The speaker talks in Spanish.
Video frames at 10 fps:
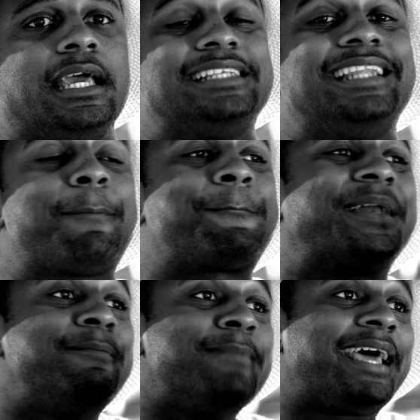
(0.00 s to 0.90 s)
Es la
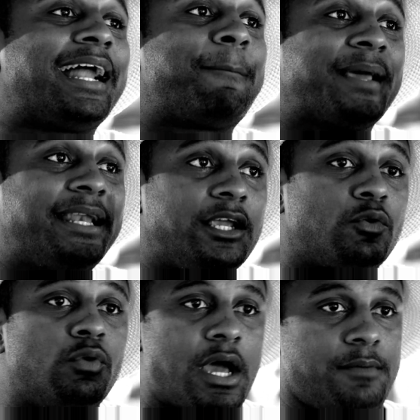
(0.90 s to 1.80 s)
primera
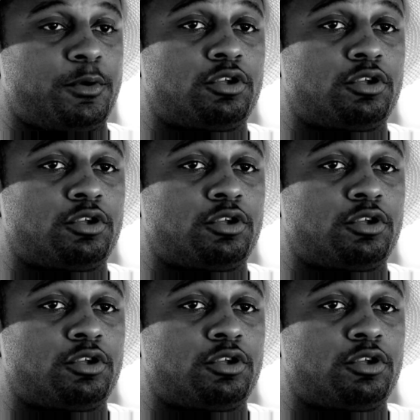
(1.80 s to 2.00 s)
película